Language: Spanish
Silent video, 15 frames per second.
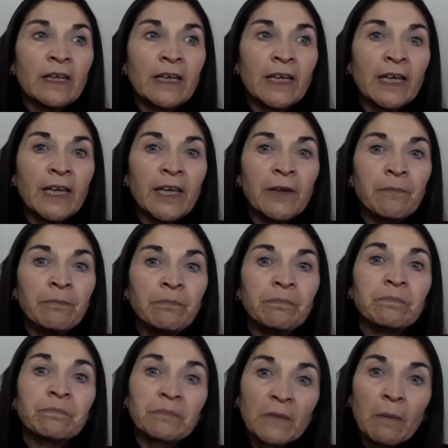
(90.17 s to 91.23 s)
eh,
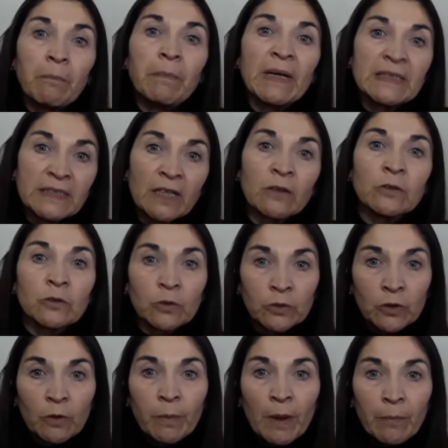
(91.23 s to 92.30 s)
pasa con sus
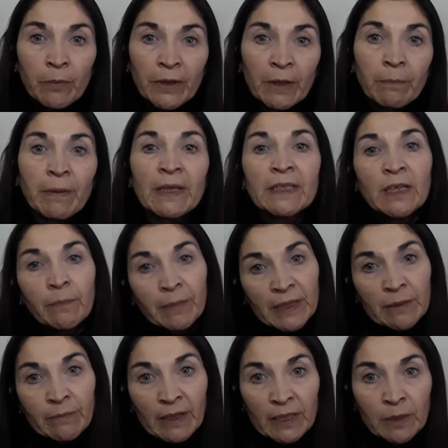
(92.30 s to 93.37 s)
tropas por España
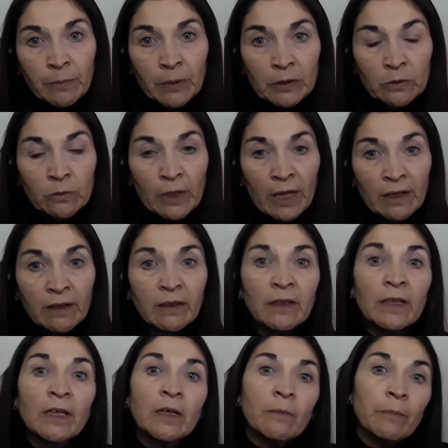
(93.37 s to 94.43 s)
para invadir Portugal.
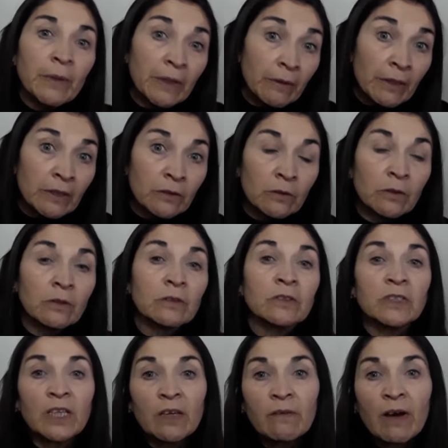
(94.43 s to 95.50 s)
Pero esto
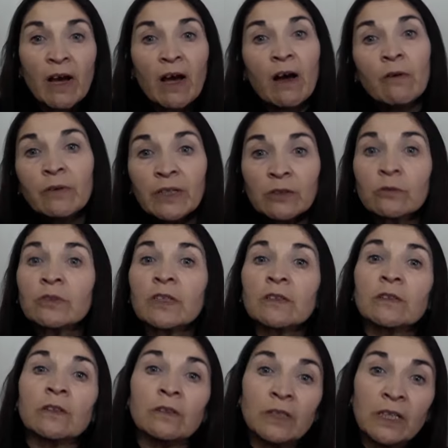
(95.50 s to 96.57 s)
lleva a una
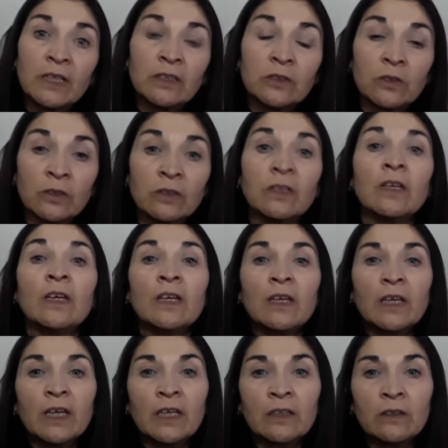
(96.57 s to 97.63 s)
sucesión de hechos
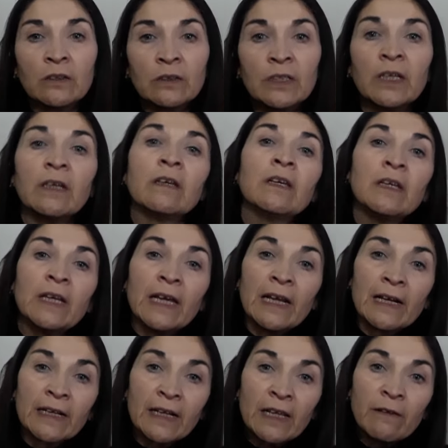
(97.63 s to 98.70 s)
en donde
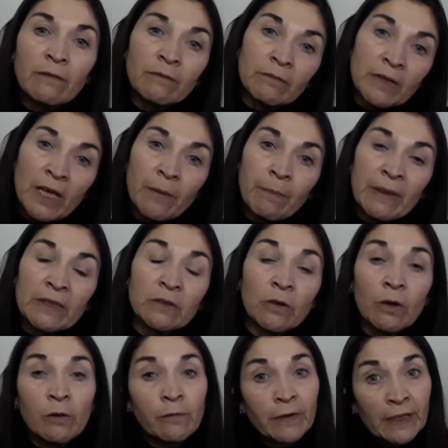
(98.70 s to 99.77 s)
el rey
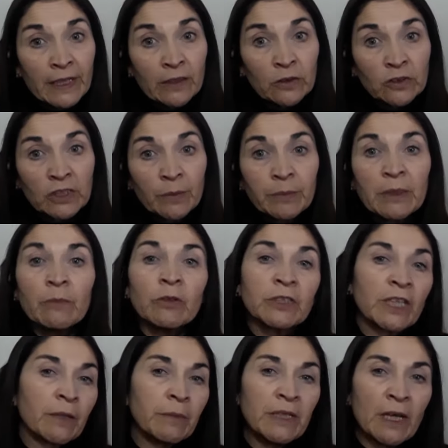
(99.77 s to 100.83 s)
español Fernando VII
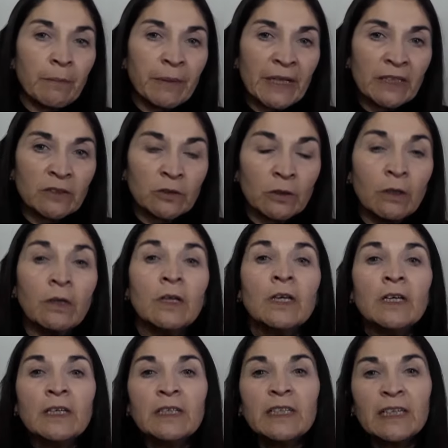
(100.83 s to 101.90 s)
termina preso
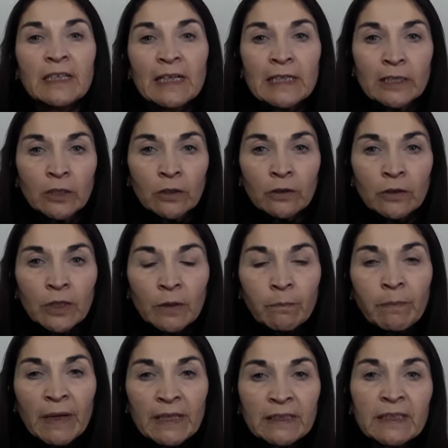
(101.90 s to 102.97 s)
y en el trono de
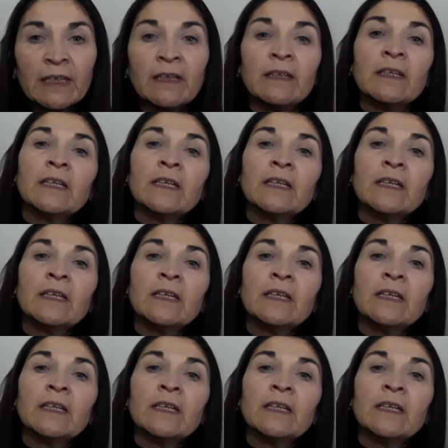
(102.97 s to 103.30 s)
España